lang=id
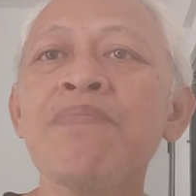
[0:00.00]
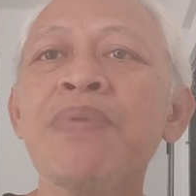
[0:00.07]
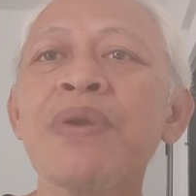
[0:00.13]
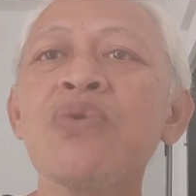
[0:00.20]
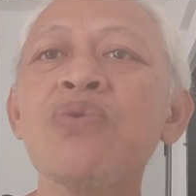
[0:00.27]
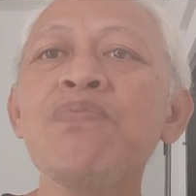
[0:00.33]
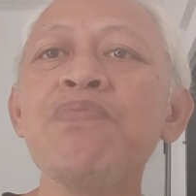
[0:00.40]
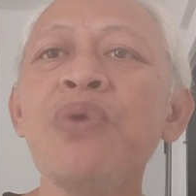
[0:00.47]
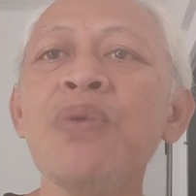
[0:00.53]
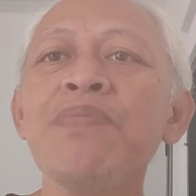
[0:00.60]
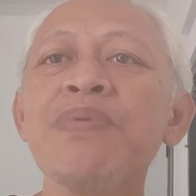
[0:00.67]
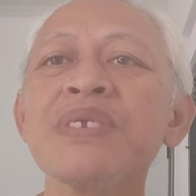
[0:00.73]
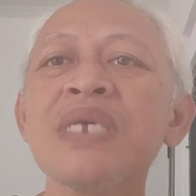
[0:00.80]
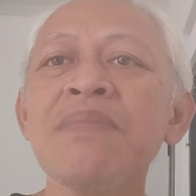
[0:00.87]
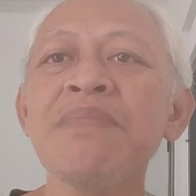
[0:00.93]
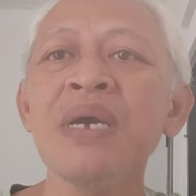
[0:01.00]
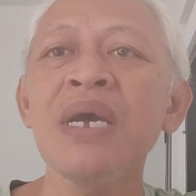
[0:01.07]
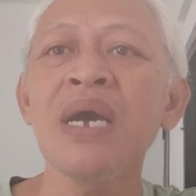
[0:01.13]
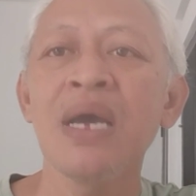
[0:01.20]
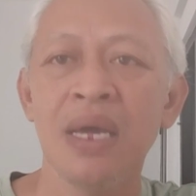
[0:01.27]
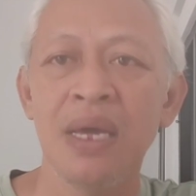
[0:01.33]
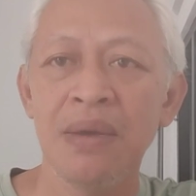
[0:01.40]
berkumpul bersama
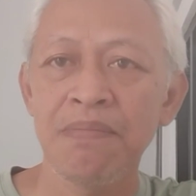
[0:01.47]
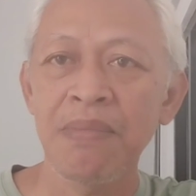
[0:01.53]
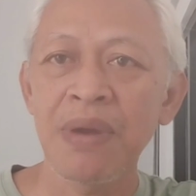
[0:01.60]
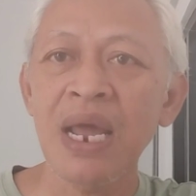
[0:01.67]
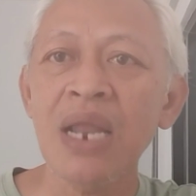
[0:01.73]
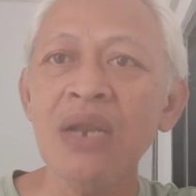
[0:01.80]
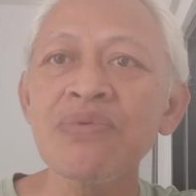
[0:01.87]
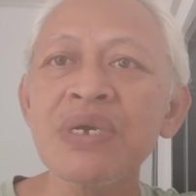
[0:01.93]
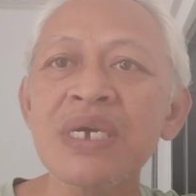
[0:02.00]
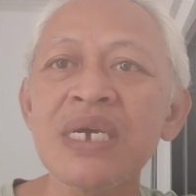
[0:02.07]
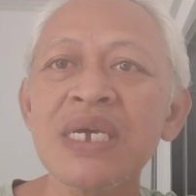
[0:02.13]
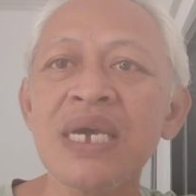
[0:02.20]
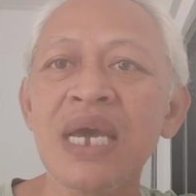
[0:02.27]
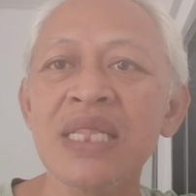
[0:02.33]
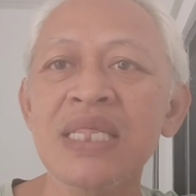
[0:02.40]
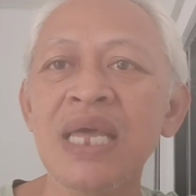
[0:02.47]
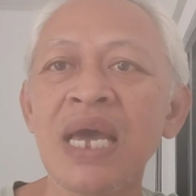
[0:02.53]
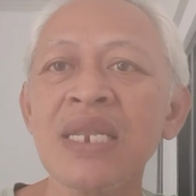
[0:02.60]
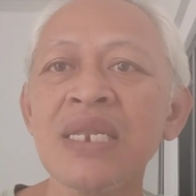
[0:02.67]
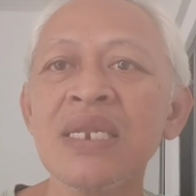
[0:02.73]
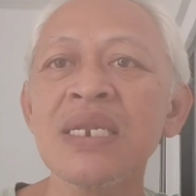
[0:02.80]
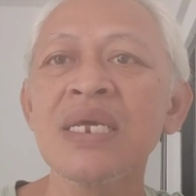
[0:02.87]
melalui
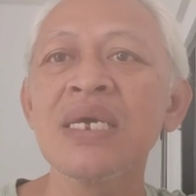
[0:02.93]
kegiatan